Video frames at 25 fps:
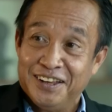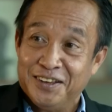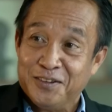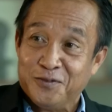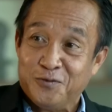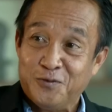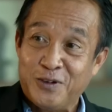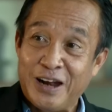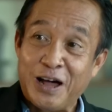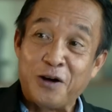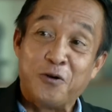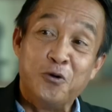
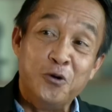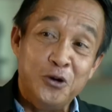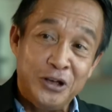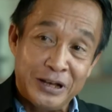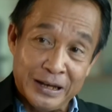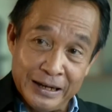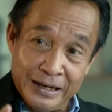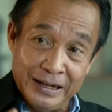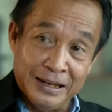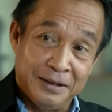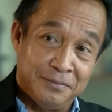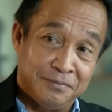เวลาคุยกั
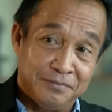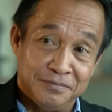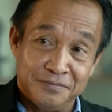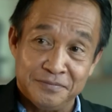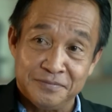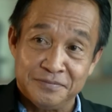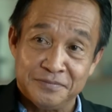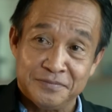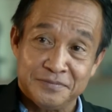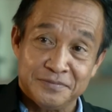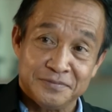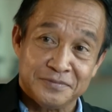นเนี่ย
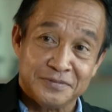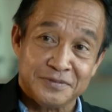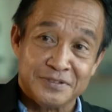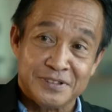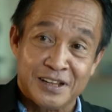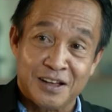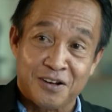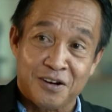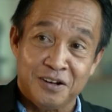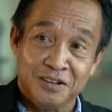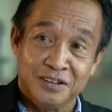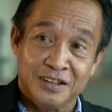เรา
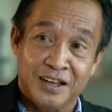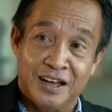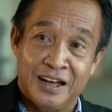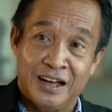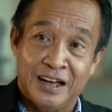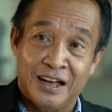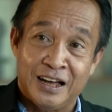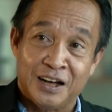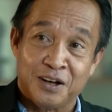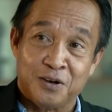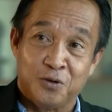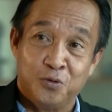ก็จะ
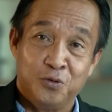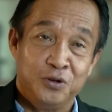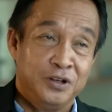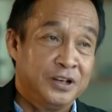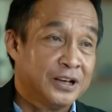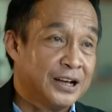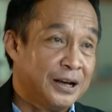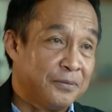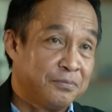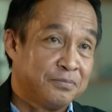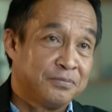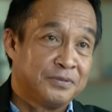คุย
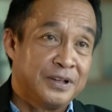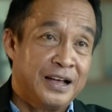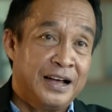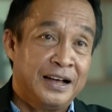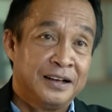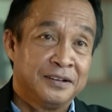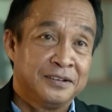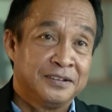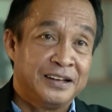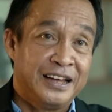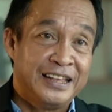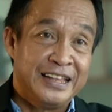กับทาง
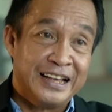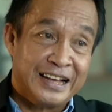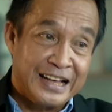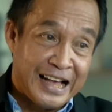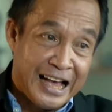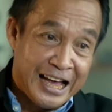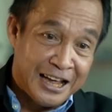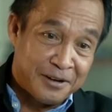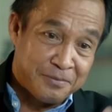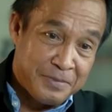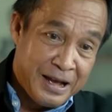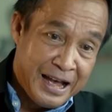อัย
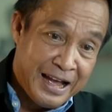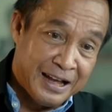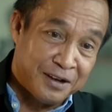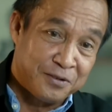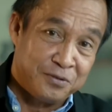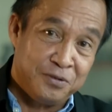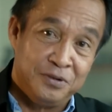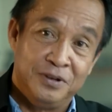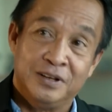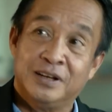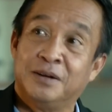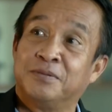การบ้าง
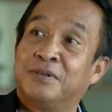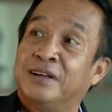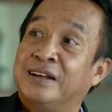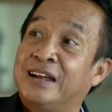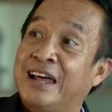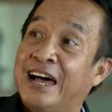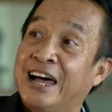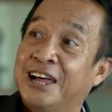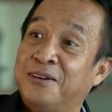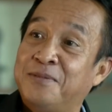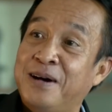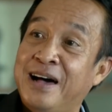คุยกับท
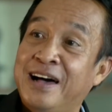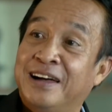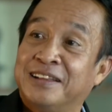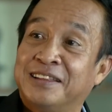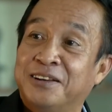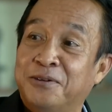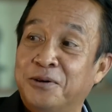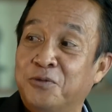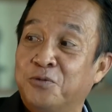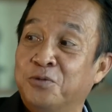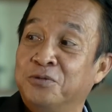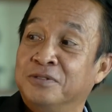นายบ้างแต่
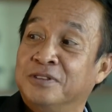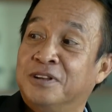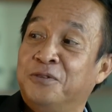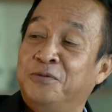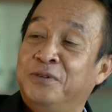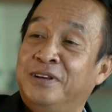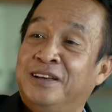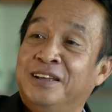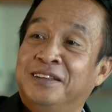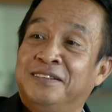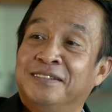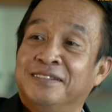ว่าคุณท
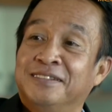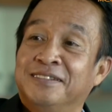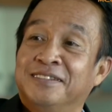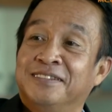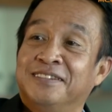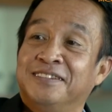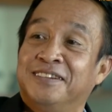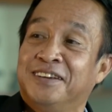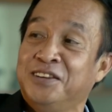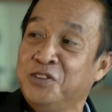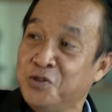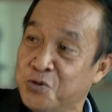วีก็
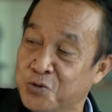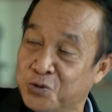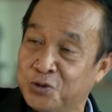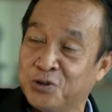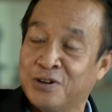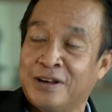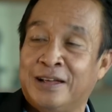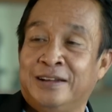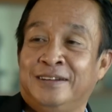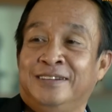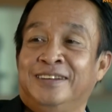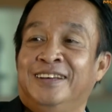ก็อยู่ตร
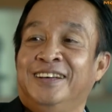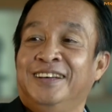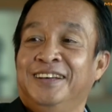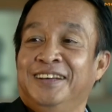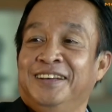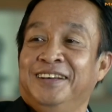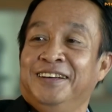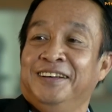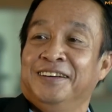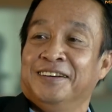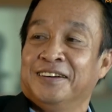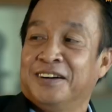งนั้น
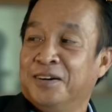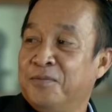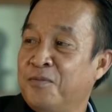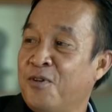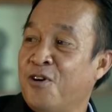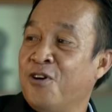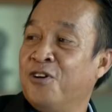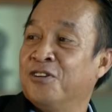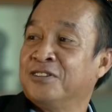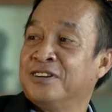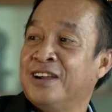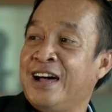ก็ม
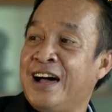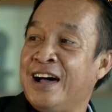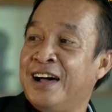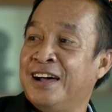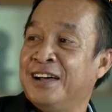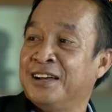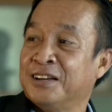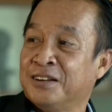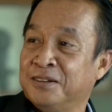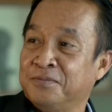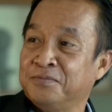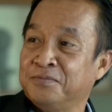องหน้าก็